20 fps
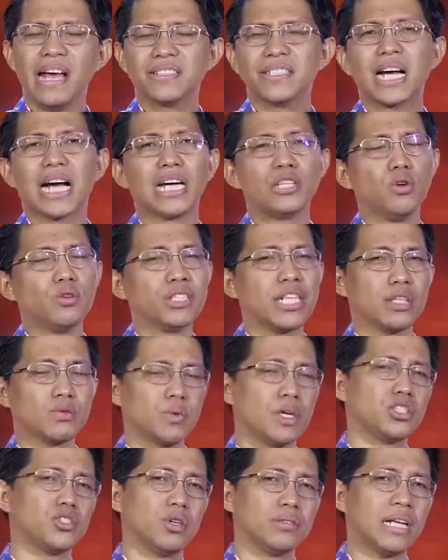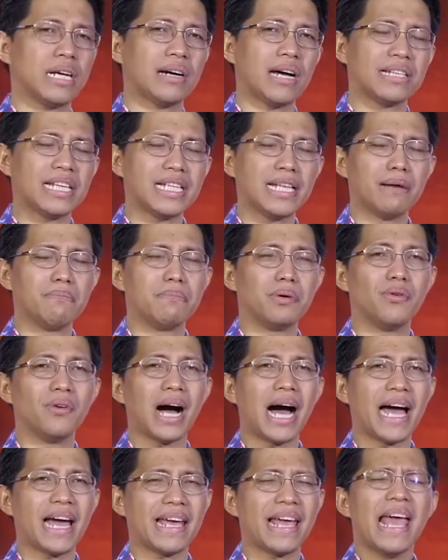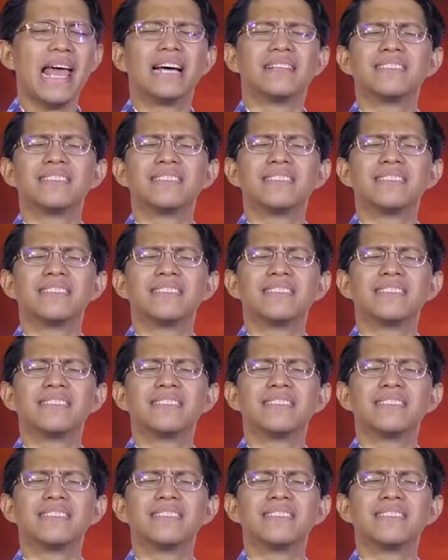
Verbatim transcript: sa ganong sitwasyon ng kanilang buhay.